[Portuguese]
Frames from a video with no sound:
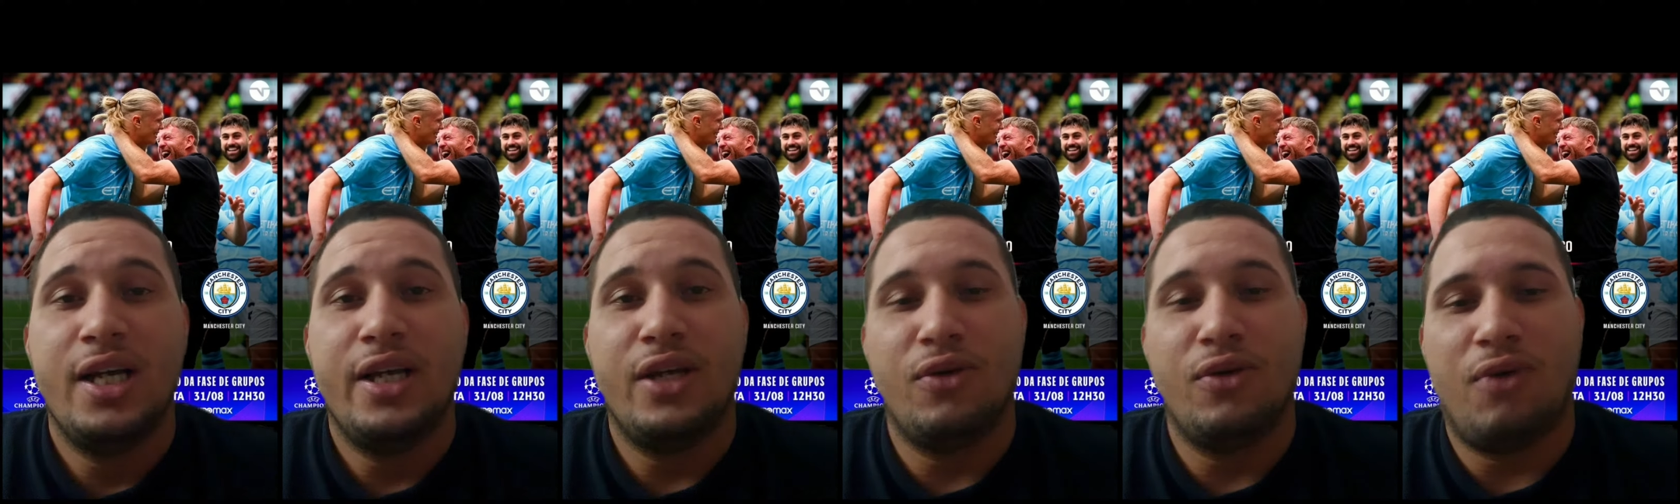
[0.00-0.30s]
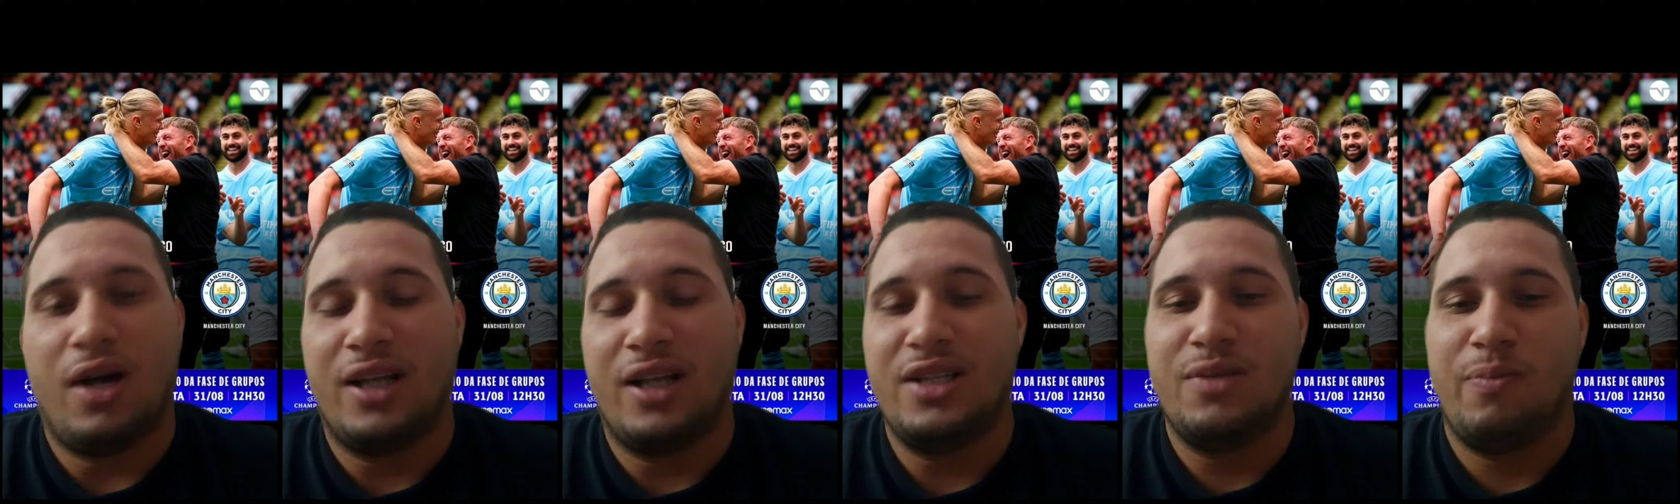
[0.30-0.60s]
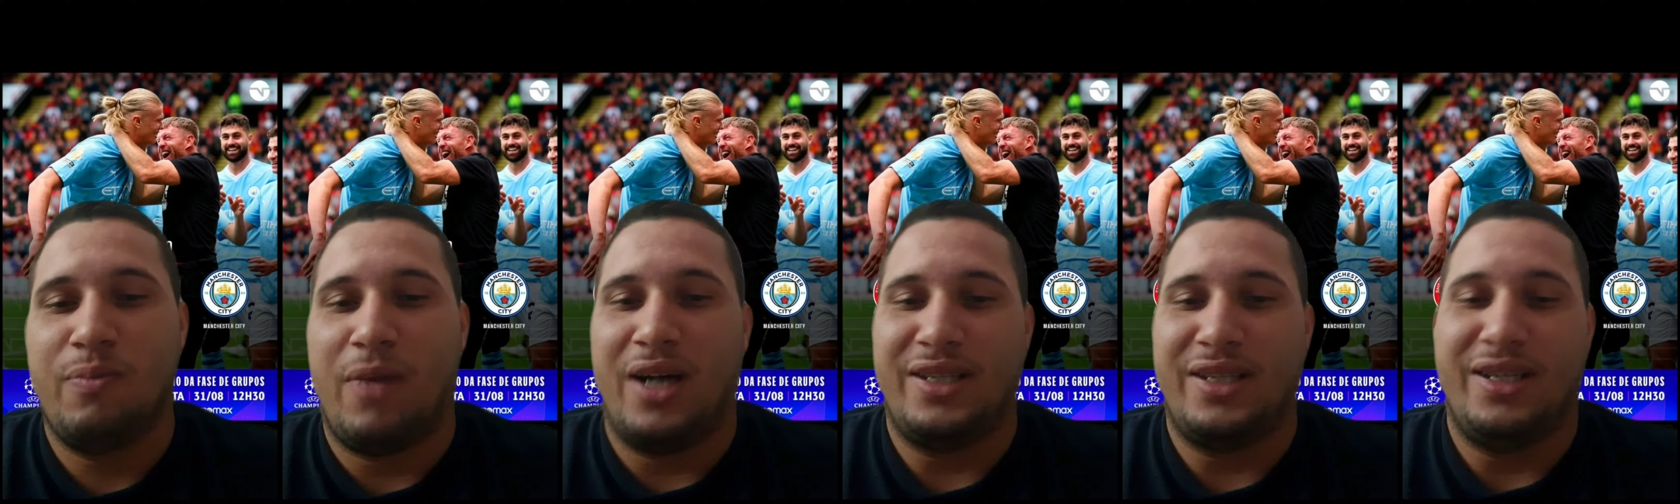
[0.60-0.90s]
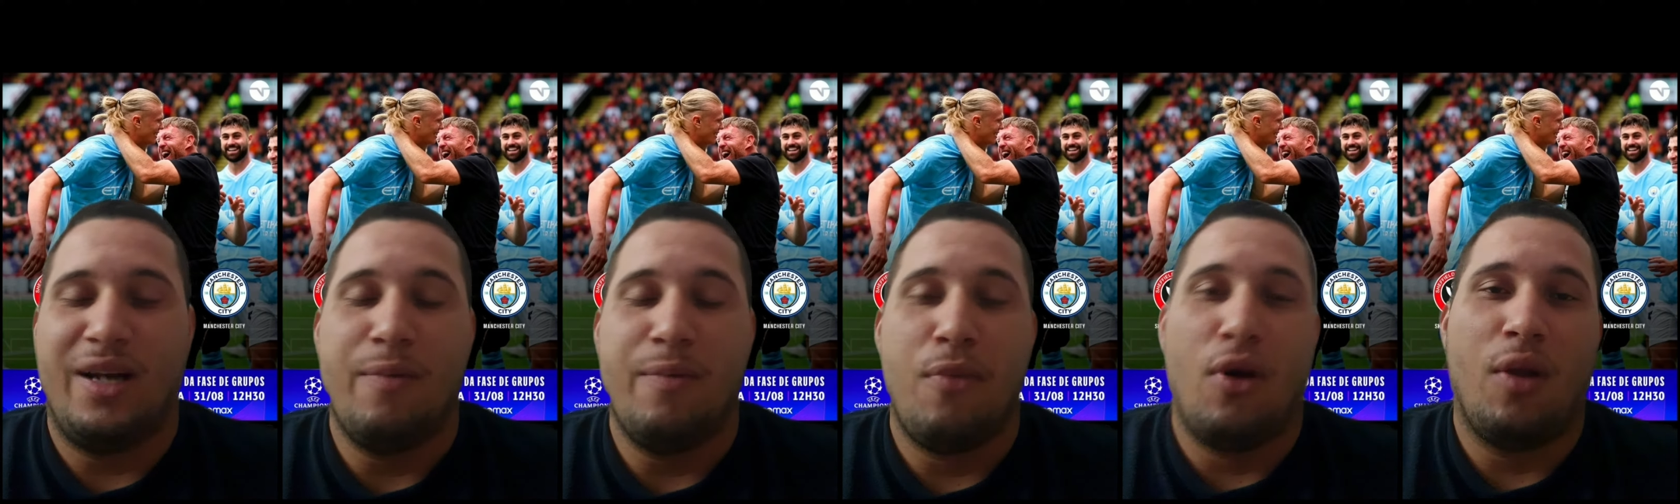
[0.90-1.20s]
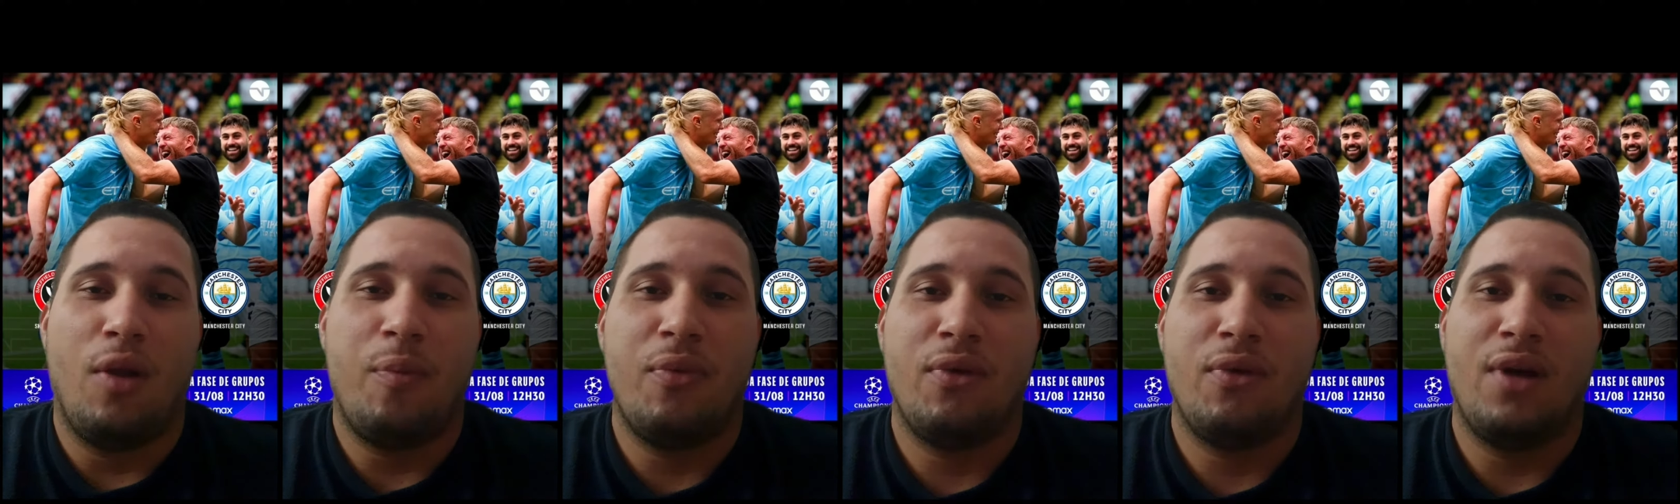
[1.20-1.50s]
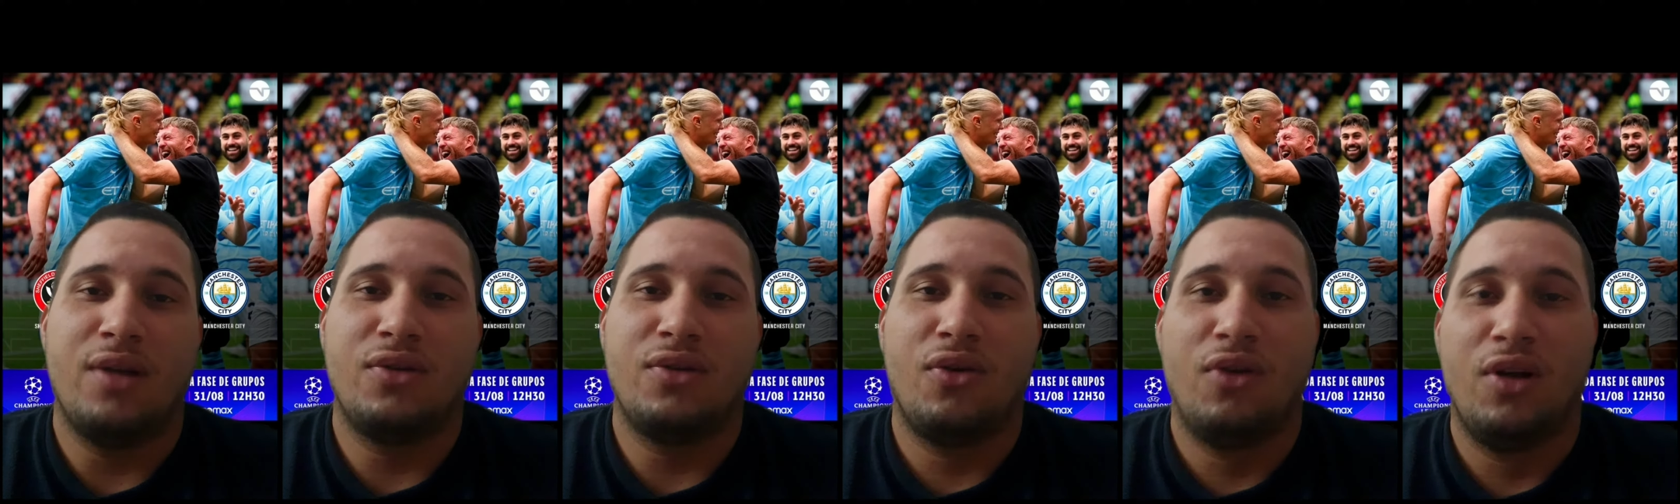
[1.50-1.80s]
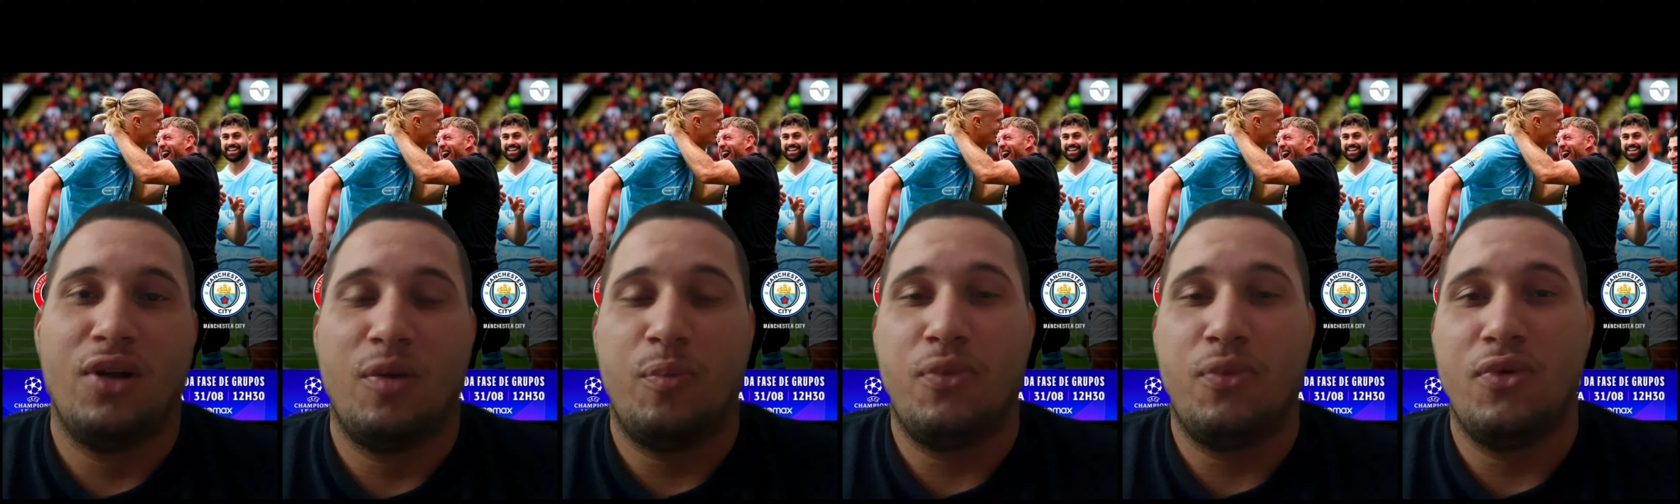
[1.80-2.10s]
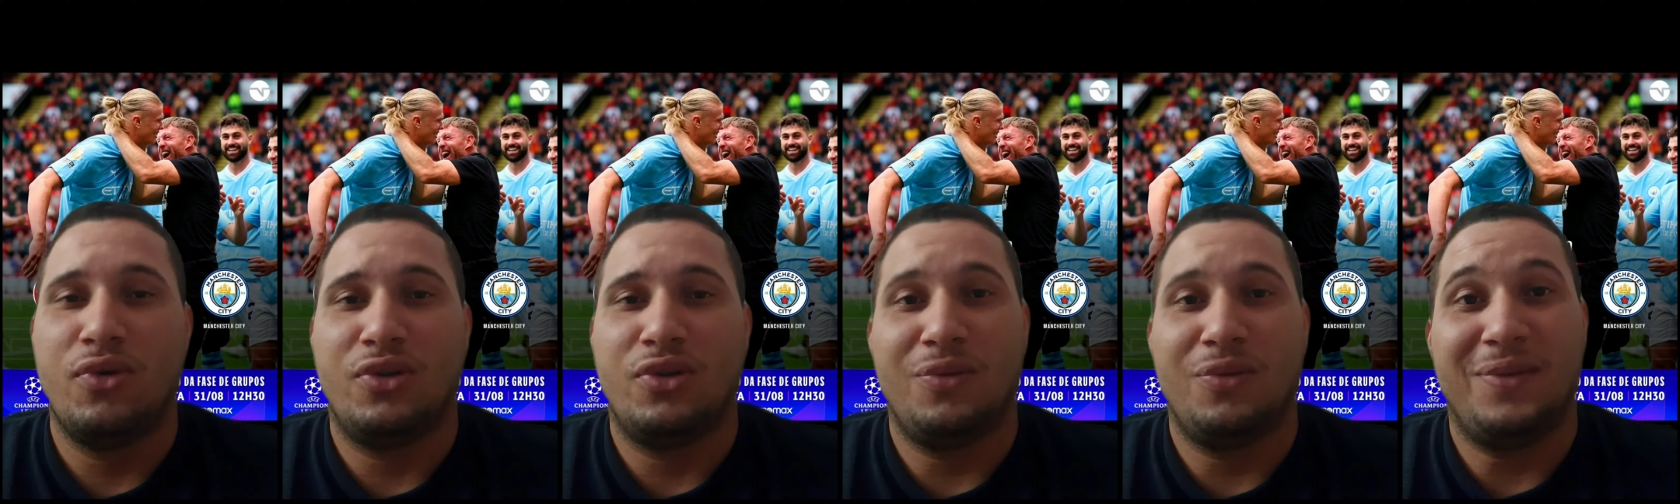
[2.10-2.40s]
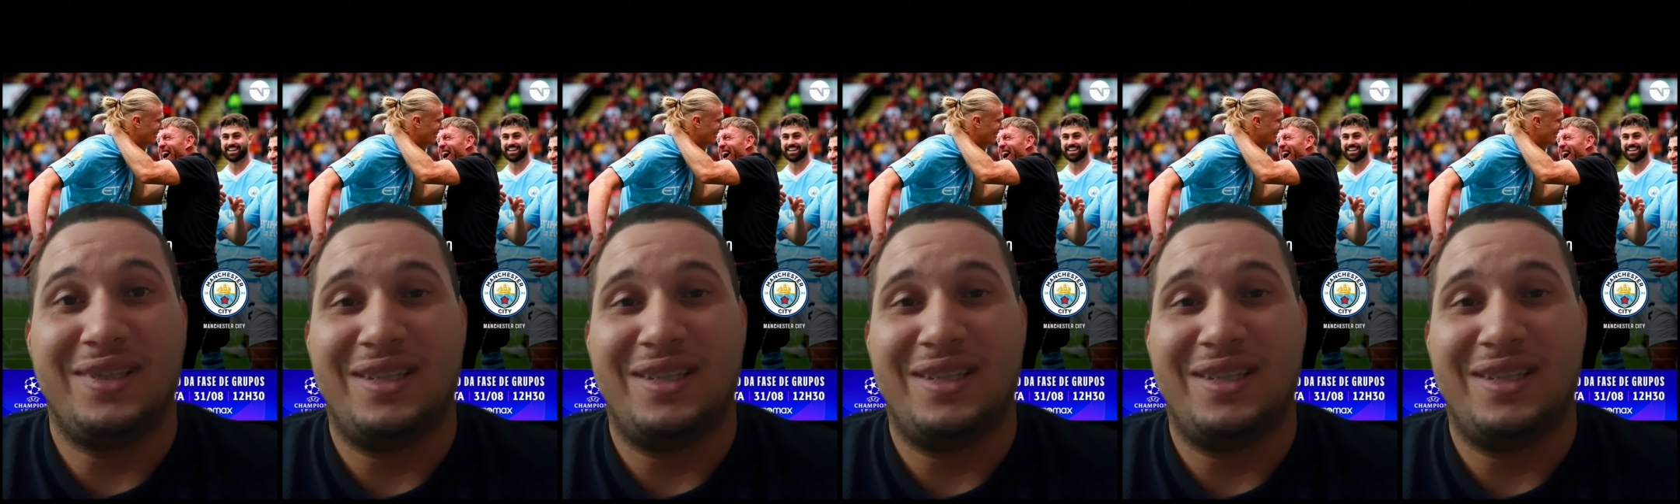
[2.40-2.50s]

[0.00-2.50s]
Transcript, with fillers: e o Haaland bate, né? Bola para um lado, goleiro para outro,